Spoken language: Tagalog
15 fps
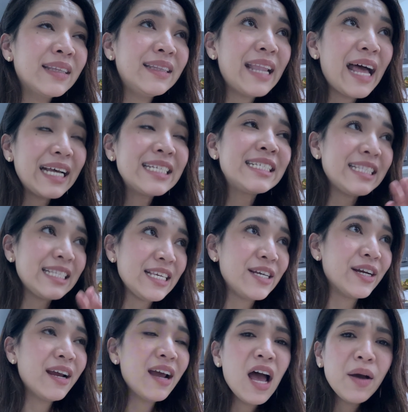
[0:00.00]
last
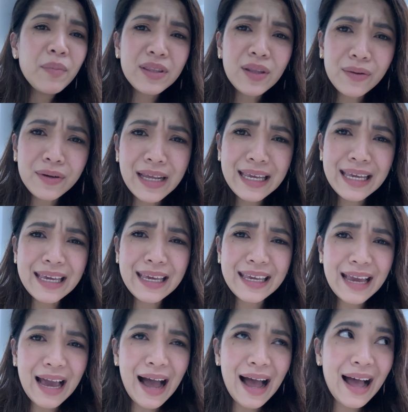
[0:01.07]
year, ba't ako
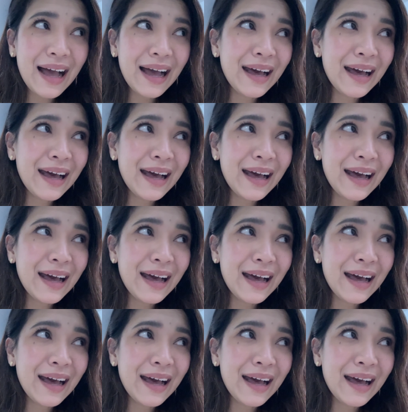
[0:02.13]
naiiyak?